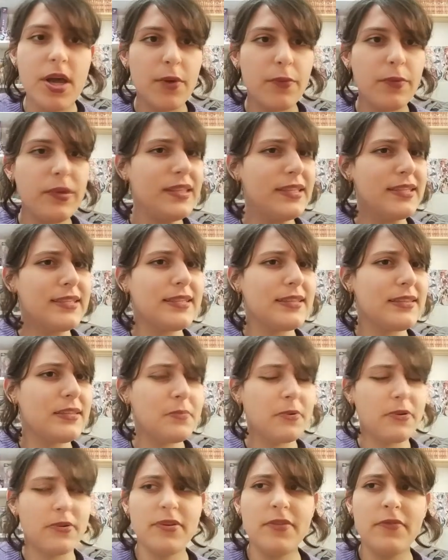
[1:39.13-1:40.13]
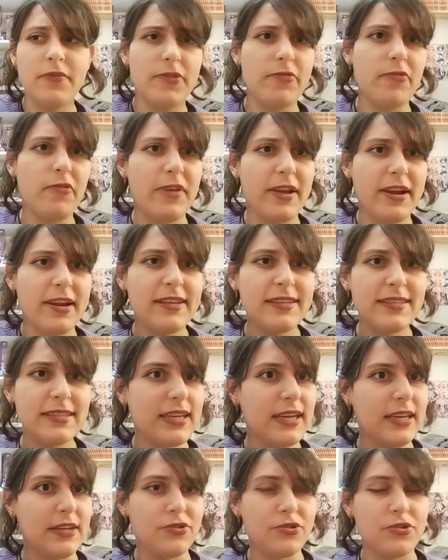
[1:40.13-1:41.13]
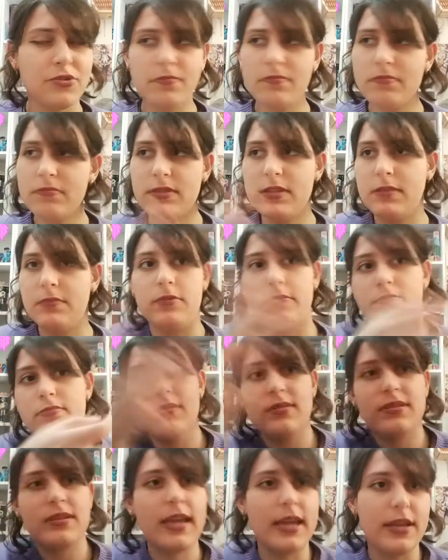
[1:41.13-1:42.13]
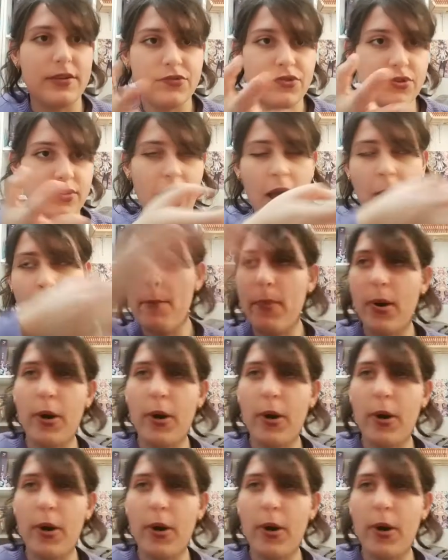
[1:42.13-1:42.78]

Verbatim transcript: Quindi se tipo io volevo fare gli sketch, tipo sketch a